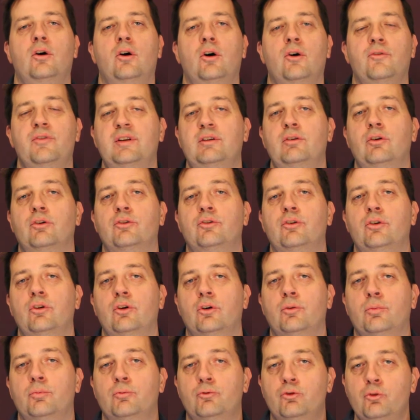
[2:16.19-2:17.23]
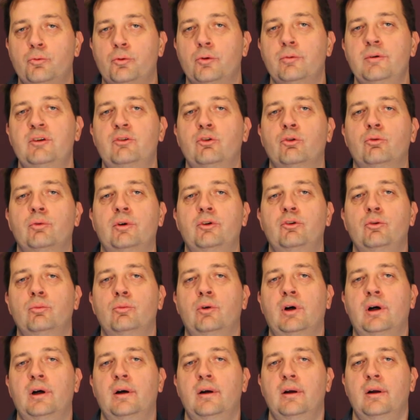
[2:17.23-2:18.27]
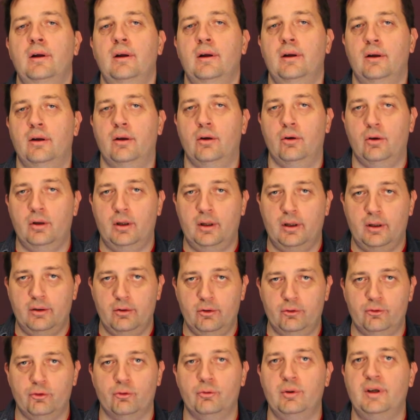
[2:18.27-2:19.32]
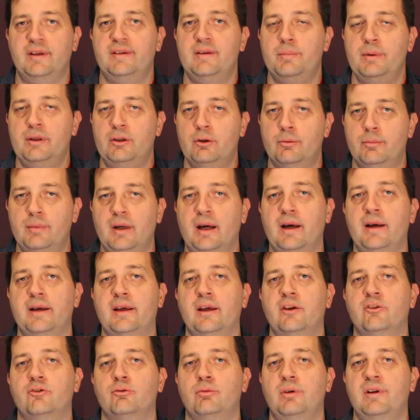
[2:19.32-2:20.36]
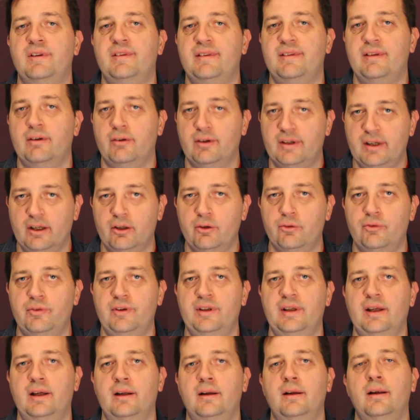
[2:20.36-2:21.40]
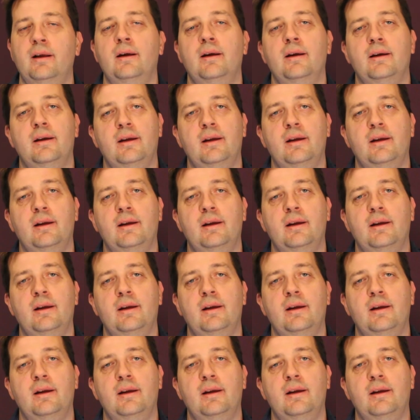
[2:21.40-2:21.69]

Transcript: En fait, lors de leur tout premier tournoi du mois, euh, le tournoi ATP de Marrakech où ils étaient en quart de finale,